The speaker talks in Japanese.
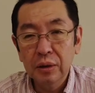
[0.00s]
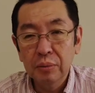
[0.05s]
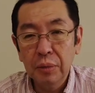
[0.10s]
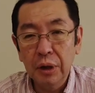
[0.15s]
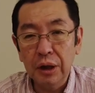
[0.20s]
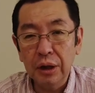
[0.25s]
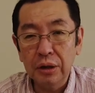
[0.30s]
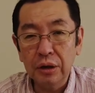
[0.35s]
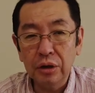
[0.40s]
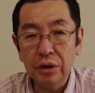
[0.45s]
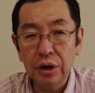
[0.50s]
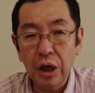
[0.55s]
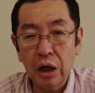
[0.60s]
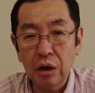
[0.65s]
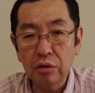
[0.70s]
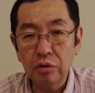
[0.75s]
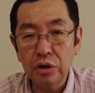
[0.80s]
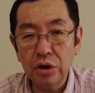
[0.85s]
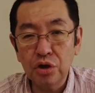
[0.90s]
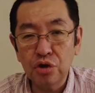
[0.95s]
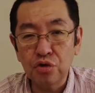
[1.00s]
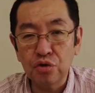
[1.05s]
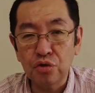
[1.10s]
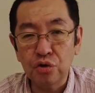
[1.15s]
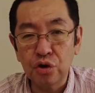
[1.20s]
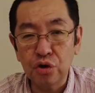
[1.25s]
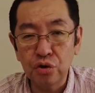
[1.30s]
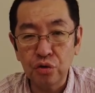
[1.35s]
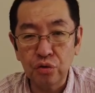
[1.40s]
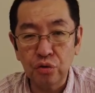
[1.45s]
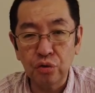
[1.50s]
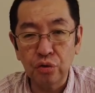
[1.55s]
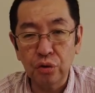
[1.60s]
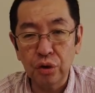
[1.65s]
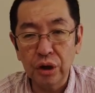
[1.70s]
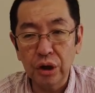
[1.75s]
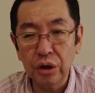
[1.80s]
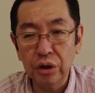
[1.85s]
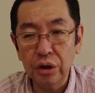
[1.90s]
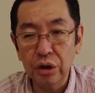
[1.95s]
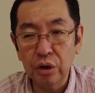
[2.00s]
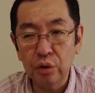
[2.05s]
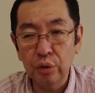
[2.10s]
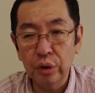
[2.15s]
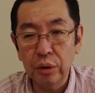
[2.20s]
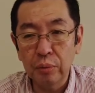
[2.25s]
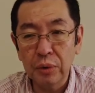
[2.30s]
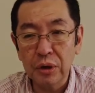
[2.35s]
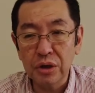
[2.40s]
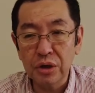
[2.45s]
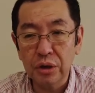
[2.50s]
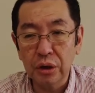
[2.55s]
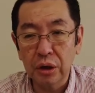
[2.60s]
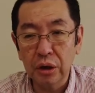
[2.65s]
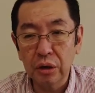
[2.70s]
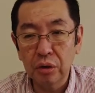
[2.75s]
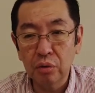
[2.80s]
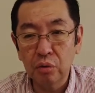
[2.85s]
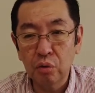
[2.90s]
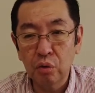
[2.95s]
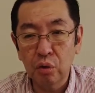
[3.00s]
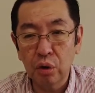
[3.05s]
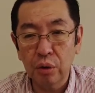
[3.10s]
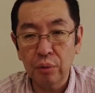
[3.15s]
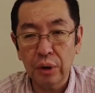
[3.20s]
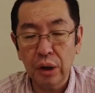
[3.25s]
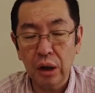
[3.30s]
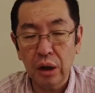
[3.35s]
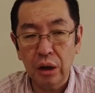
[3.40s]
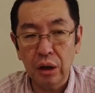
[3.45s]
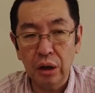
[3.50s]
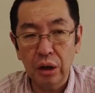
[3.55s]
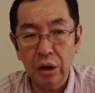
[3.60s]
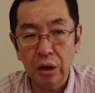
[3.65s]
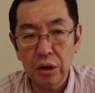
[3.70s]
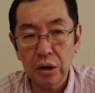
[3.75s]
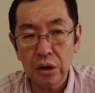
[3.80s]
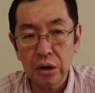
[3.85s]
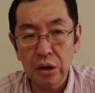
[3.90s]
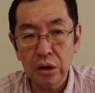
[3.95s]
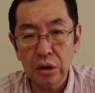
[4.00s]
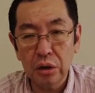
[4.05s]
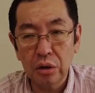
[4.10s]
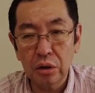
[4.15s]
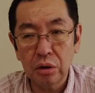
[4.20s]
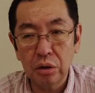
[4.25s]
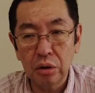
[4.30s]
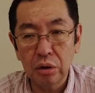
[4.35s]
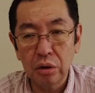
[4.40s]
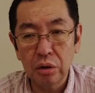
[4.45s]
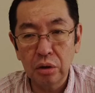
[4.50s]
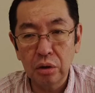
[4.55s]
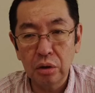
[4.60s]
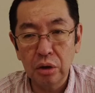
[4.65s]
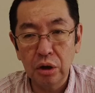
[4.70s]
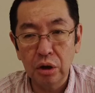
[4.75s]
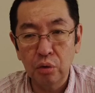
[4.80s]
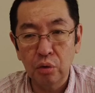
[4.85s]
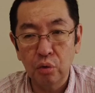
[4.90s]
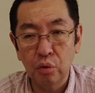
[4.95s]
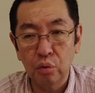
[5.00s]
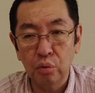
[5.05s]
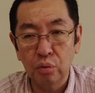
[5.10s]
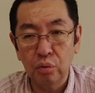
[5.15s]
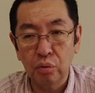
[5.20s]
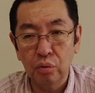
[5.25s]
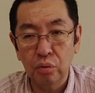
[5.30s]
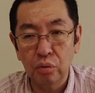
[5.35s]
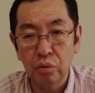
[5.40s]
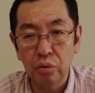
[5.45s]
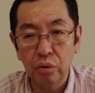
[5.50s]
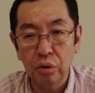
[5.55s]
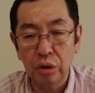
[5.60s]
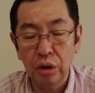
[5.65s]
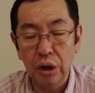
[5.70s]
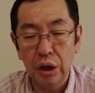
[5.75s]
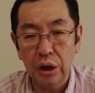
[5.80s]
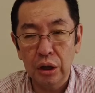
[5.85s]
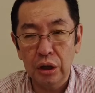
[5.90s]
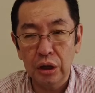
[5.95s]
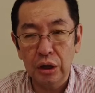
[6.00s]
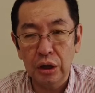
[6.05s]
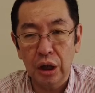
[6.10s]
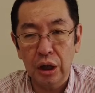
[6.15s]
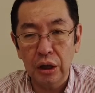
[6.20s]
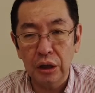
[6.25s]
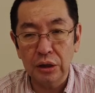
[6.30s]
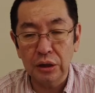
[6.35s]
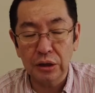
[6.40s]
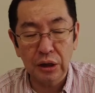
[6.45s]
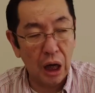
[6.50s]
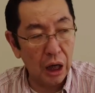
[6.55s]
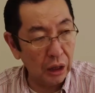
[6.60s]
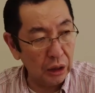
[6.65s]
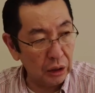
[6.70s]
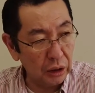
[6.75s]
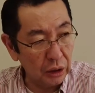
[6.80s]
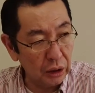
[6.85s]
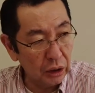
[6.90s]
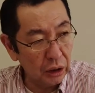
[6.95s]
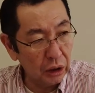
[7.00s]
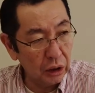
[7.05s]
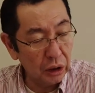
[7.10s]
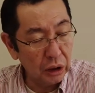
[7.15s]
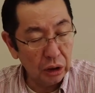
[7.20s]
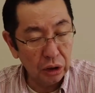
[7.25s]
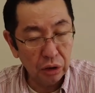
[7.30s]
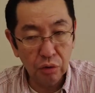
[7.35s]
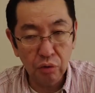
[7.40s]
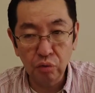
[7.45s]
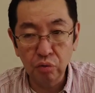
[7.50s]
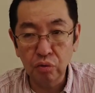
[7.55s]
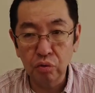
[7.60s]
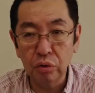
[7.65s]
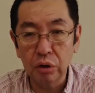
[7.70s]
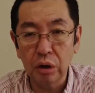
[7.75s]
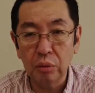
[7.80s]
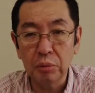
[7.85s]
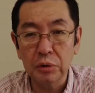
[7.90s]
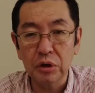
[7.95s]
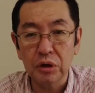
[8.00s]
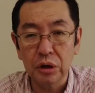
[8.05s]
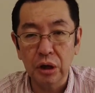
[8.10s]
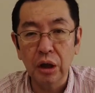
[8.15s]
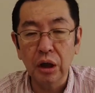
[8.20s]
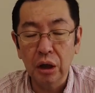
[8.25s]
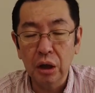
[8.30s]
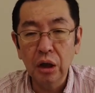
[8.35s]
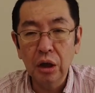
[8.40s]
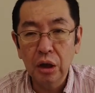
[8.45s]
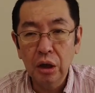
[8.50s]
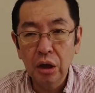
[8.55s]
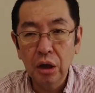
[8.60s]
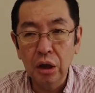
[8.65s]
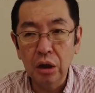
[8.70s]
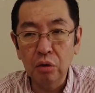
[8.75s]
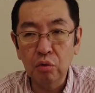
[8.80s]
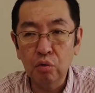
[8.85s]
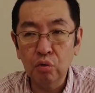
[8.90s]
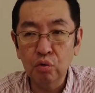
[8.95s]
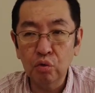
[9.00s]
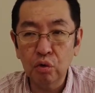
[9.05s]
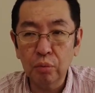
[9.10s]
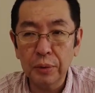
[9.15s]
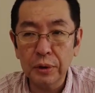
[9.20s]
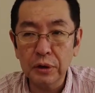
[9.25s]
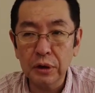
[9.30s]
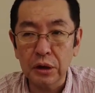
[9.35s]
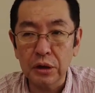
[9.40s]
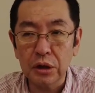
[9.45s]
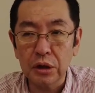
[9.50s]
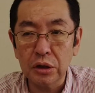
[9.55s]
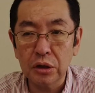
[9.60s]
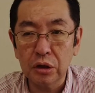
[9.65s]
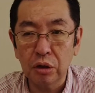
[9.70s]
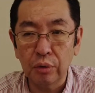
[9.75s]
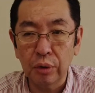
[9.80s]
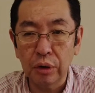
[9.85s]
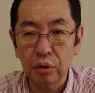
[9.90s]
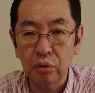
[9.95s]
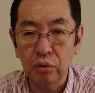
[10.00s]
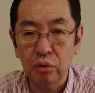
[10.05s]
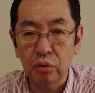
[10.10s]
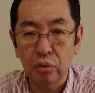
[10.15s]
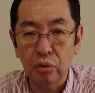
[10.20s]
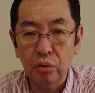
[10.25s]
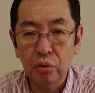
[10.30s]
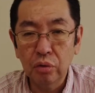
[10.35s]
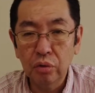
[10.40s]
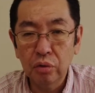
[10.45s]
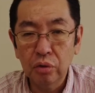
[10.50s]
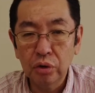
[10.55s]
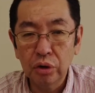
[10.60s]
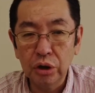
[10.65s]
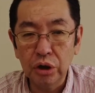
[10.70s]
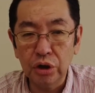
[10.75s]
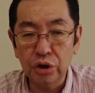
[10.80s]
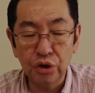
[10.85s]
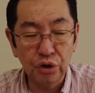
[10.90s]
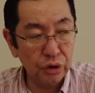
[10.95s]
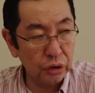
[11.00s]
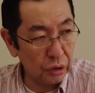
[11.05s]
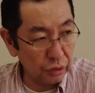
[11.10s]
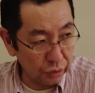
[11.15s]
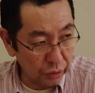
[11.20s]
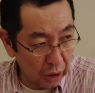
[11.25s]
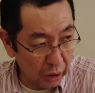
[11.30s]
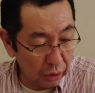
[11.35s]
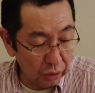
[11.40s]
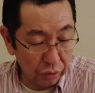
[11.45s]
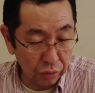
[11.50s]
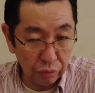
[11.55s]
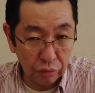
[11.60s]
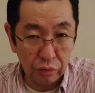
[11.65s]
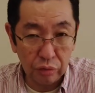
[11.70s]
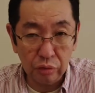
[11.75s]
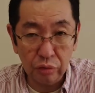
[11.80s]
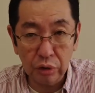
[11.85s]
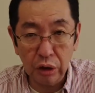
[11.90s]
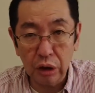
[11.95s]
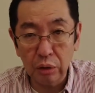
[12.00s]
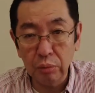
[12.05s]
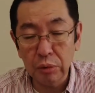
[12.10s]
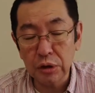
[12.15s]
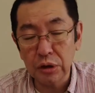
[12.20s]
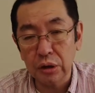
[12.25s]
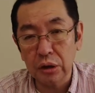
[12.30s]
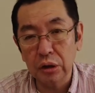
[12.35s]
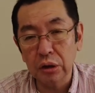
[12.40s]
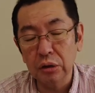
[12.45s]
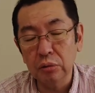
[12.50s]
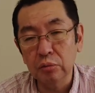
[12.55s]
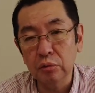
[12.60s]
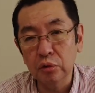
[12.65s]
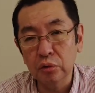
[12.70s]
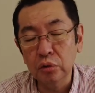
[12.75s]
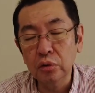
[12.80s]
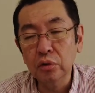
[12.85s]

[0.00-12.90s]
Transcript: まあ、レーティング129というレーティングを得ましたけれどこれは、えー、日本歴代3位ということになりますね。エルコントロパサージャスタウェイのについての3位ということになりますけれども